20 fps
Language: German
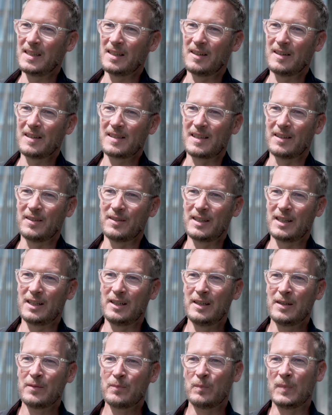die alles
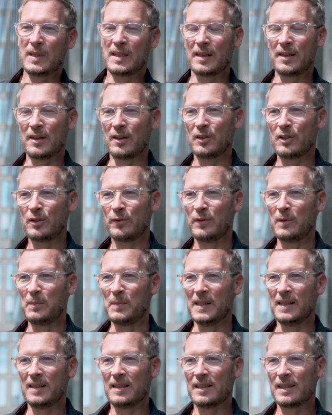andere miteinander
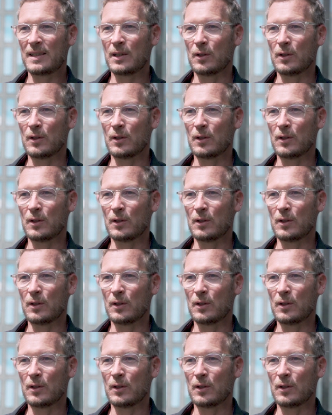verbinden